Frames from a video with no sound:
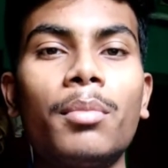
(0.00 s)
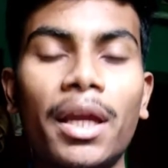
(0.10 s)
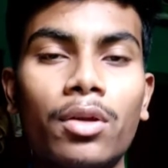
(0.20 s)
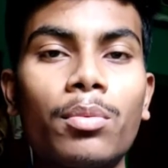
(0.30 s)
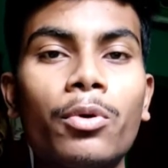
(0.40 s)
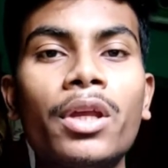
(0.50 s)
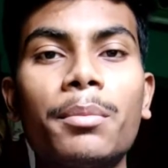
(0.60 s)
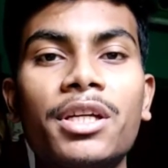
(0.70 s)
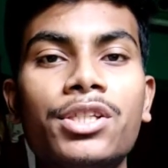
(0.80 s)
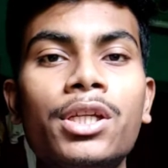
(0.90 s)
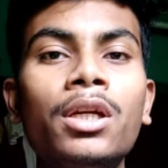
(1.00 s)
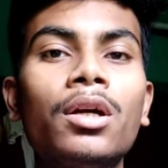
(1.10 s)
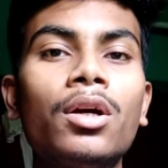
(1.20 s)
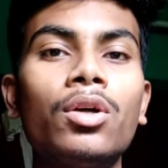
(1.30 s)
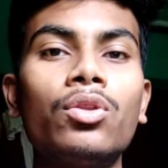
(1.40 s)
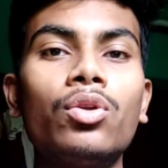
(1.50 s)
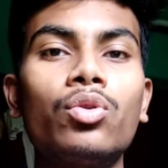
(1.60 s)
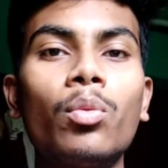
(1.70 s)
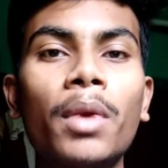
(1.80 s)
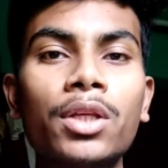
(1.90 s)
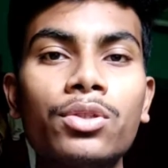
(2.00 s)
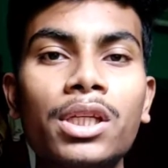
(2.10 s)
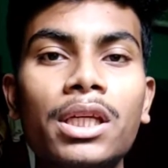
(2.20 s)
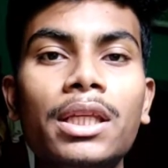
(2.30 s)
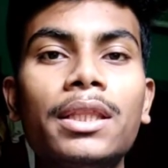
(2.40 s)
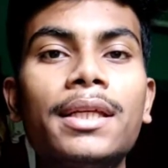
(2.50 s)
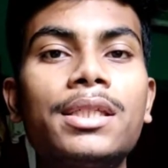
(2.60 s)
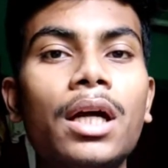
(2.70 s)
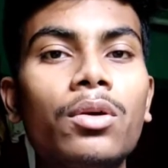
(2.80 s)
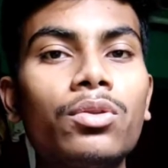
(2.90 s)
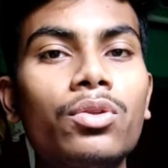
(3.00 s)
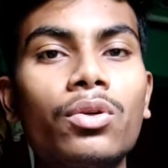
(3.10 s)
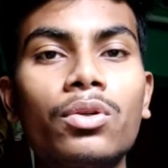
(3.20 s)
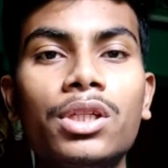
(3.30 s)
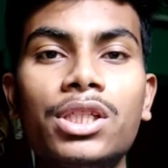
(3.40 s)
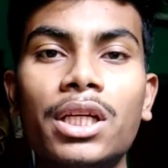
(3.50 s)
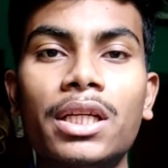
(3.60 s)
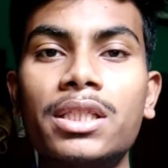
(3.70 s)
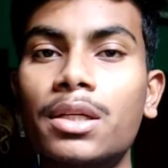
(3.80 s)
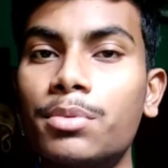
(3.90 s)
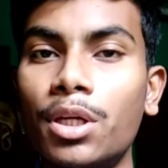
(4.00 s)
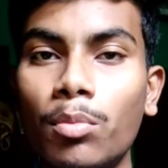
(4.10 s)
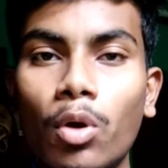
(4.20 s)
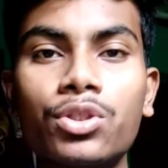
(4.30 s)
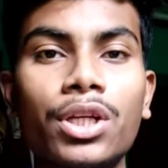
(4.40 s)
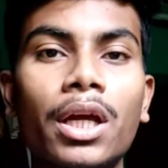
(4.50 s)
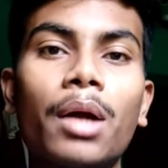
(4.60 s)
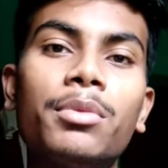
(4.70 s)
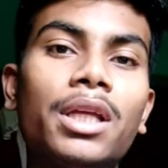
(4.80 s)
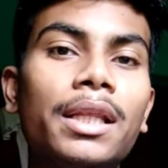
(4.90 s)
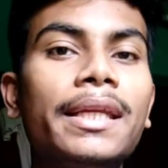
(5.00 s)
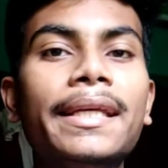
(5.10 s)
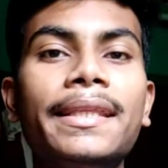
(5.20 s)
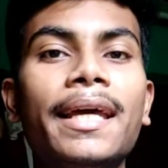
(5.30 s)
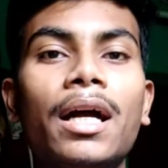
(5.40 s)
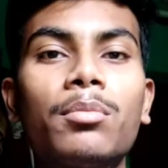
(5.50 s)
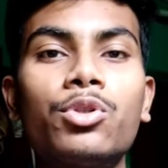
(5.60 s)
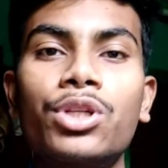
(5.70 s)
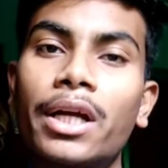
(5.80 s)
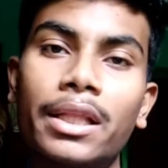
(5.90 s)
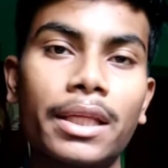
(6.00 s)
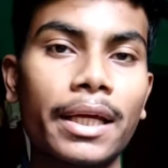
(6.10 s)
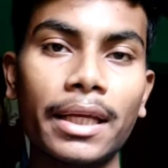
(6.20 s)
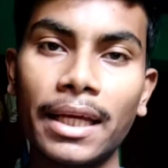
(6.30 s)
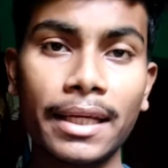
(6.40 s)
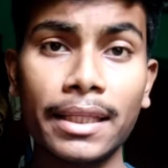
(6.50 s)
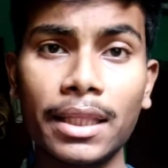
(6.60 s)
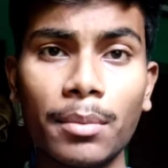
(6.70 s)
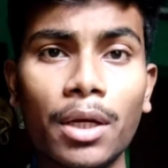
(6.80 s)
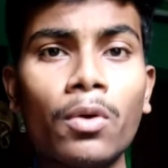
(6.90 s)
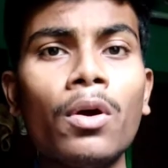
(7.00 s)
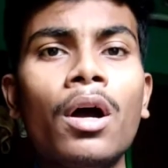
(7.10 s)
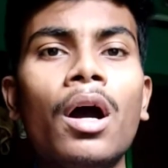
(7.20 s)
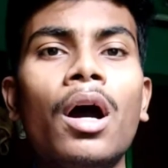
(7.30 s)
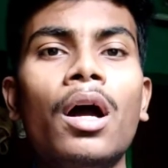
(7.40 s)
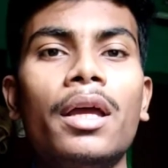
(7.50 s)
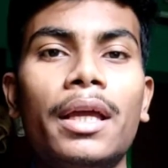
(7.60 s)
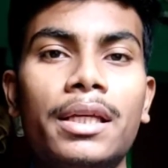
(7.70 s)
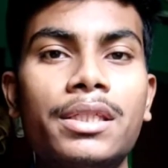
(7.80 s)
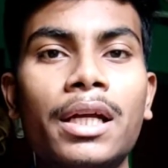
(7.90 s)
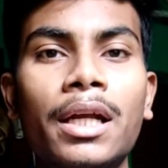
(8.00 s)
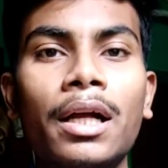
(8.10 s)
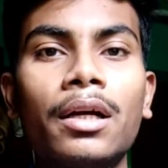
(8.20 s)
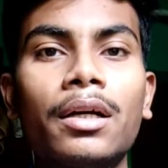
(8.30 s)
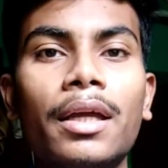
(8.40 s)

মাইক্রোফোন এমআইসি তো তোমরা যদি কিনতে চাও তো নিচে ডেসক্রিপশন বক্সে আমি তার লিঙ্ক দিয়ে রাখবো সেখান থেকে গিয়ে কিনতে পারো এছাড়া